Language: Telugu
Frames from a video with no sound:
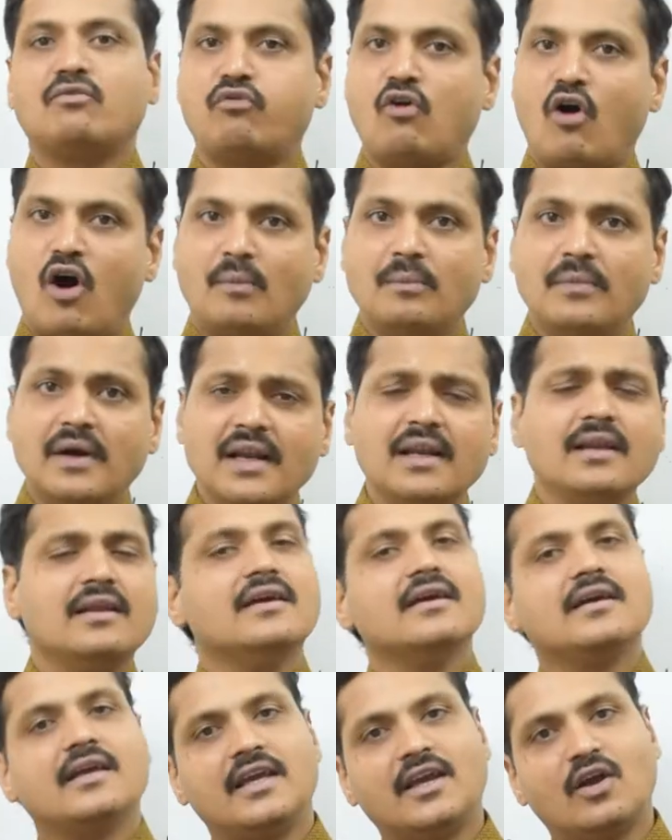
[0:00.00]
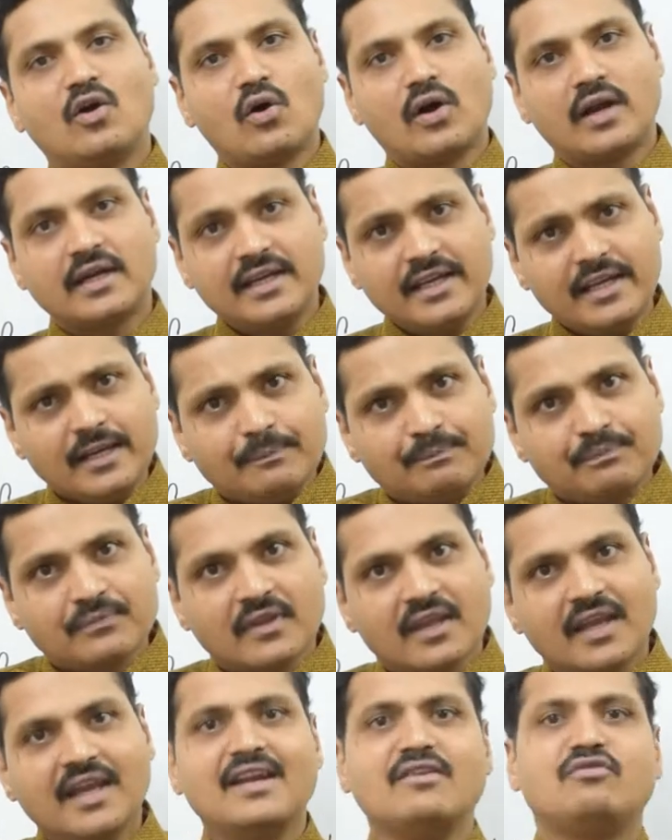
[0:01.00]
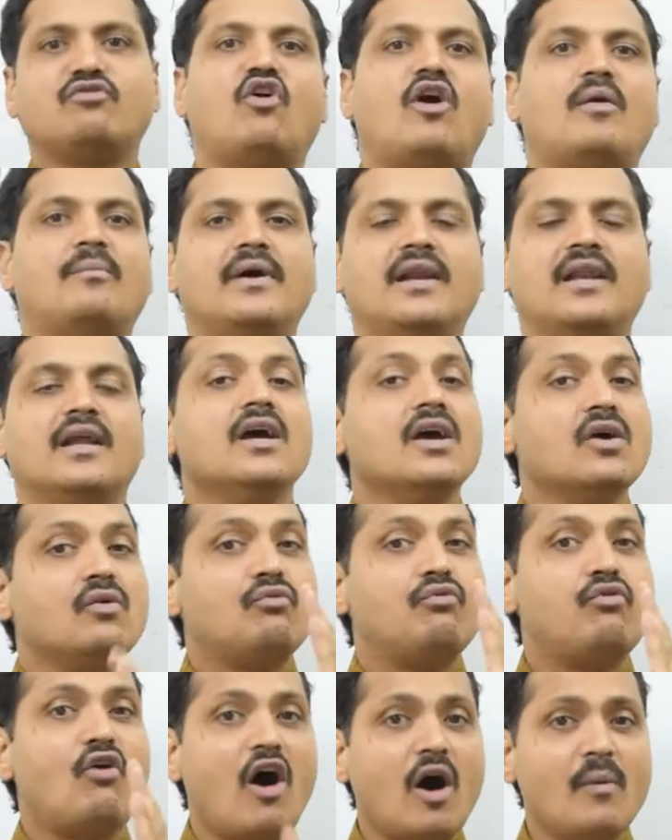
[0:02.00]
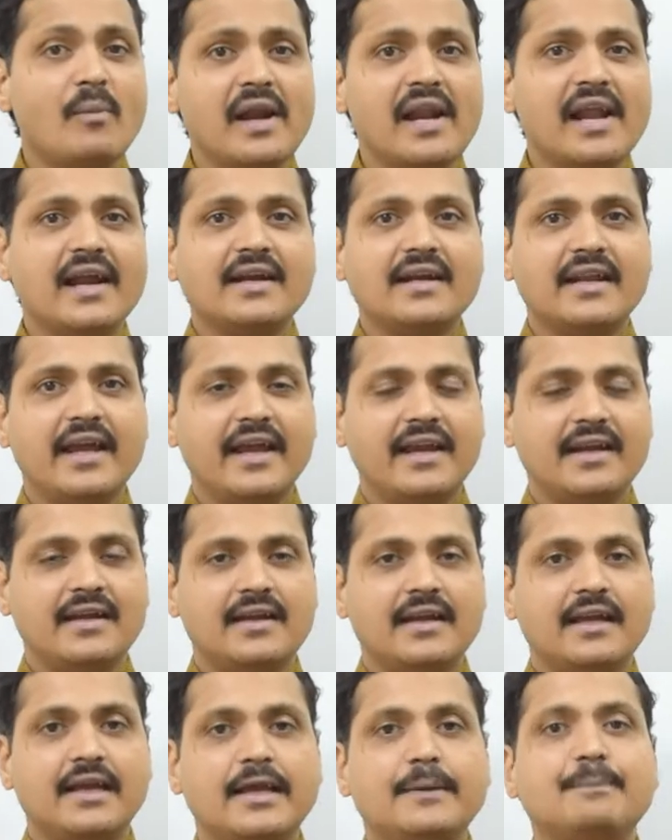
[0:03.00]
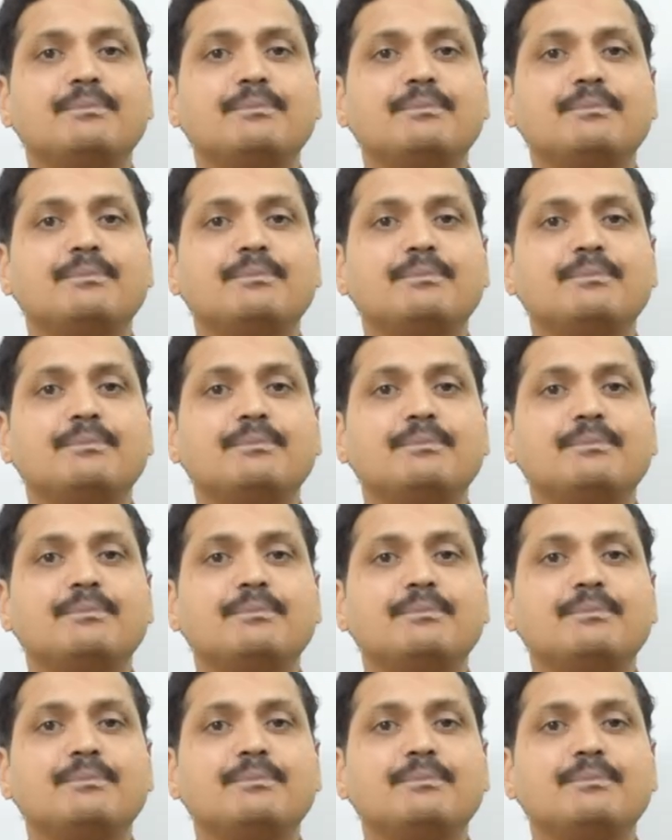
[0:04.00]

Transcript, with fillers: ఫార్మల్ ఇంకొకటి ఇన్ఫార్మల్ ఫార్మల్ అంటే ఏంటి